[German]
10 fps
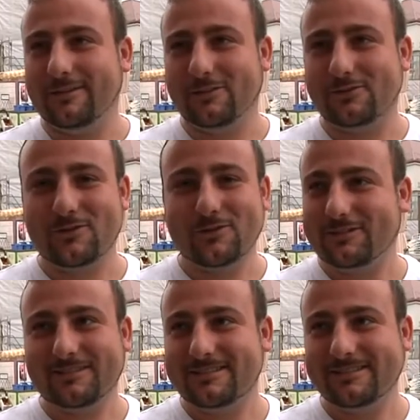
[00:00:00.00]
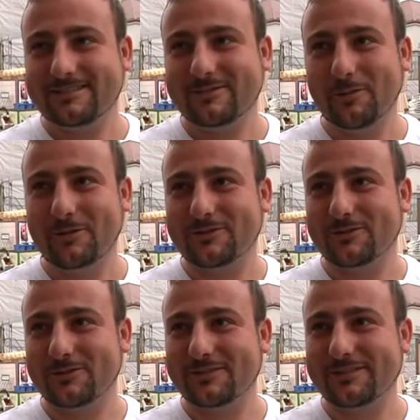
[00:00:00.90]
Anschlag habe ich jetzt
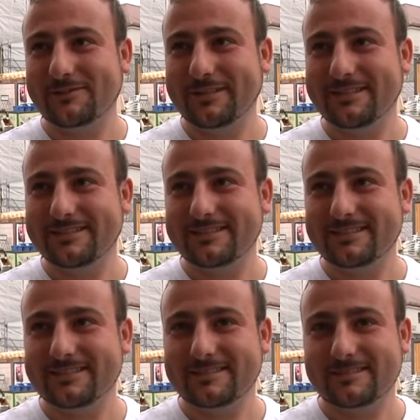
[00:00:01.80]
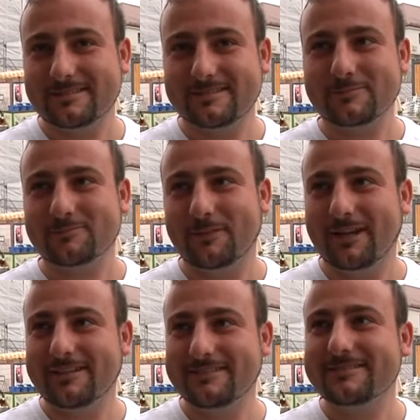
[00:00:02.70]
keine Angst damit. Nein,
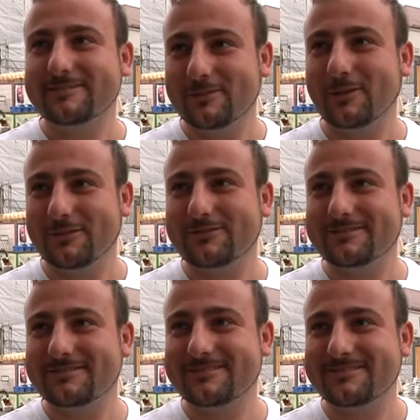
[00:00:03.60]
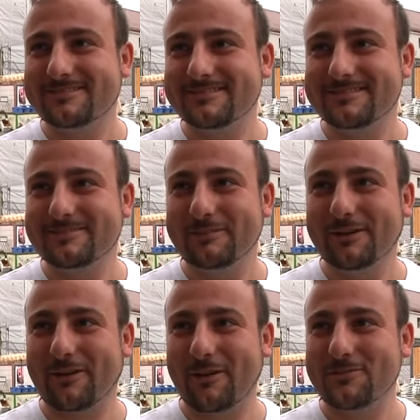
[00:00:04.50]
ja. Wir
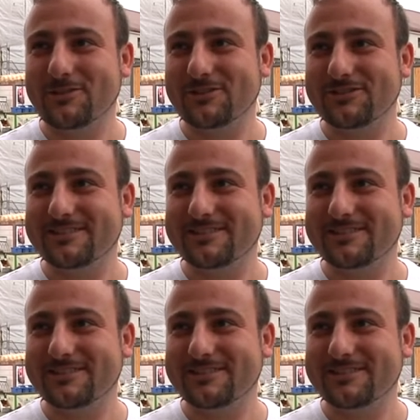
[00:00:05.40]
freuen uns schon.